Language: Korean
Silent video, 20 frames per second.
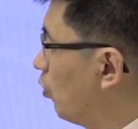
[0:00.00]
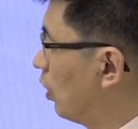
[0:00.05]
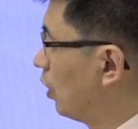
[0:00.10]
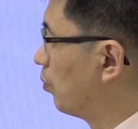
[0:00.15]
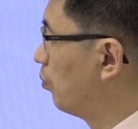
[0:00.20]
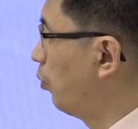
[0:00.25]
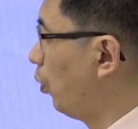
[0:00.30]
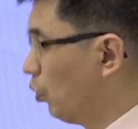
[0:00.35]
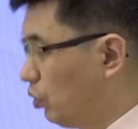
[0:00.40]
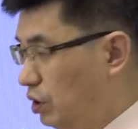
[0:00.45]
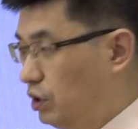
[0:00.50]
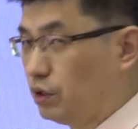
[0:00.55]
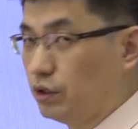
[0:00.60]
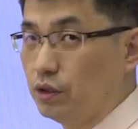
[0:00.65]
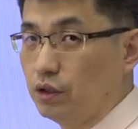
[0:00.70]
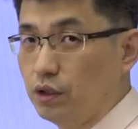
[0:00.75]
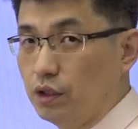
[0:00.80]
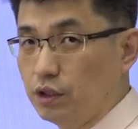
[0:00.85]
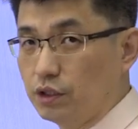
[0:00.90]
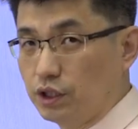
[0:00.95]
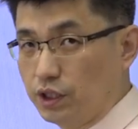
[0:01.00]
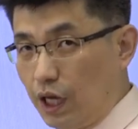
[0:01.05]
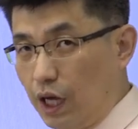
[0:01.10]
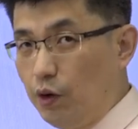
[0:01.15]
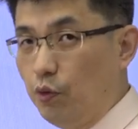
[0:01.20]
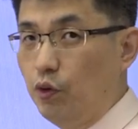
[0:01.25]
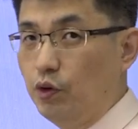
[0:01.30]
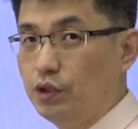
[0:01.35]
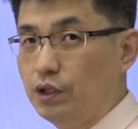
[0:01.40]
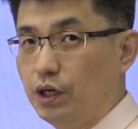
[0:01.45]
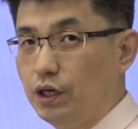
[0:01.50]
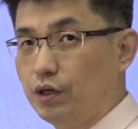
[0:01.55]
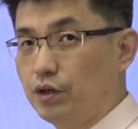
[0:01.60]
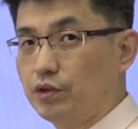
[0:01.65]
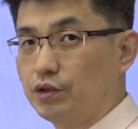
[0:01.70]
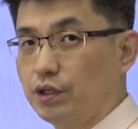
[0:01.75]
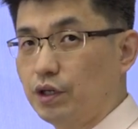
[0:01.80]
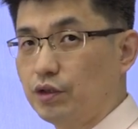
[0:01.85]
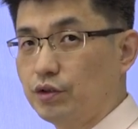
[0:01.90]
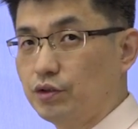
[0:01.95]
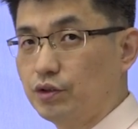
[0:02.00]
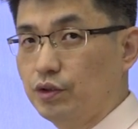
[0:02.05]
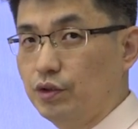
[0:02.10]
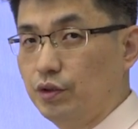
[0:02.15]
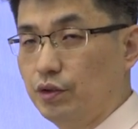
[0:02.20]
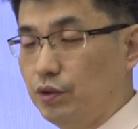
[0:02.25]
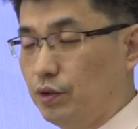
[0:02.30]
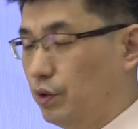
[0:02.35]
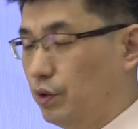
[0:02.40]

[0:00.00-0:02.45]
왜? 본드, 채권이라 그랬잖아요. 그죠?